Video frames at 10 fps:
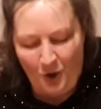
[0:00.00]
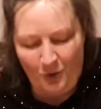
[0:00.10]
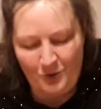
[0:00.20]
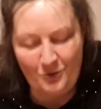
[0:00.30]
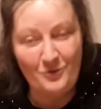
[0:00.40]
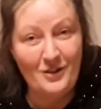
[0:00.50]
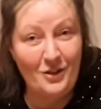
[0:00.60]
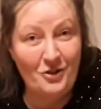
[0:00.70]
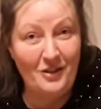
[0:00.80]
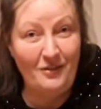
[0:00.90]
und unser
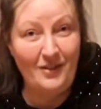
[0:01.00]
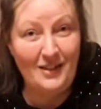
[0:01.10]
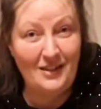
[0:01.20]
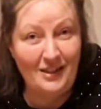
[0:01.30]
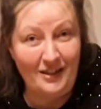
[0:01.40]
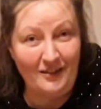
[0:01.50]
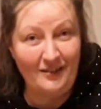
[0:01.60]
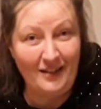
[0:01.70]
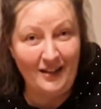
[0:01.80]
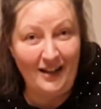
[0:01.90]
Schneewittchen
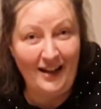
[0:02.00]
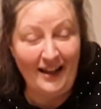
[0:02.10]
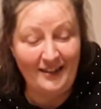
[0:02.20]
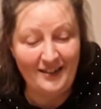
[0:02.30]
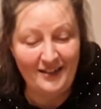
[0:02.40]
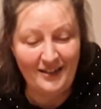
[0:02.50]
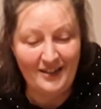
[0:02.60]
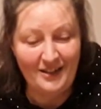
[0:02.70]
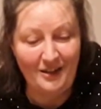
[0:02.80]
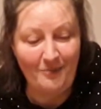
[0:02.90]

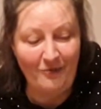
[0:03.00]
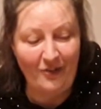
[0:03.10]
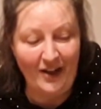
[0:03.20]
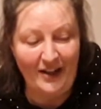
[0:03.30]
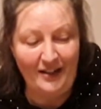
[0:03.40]
landet im Wald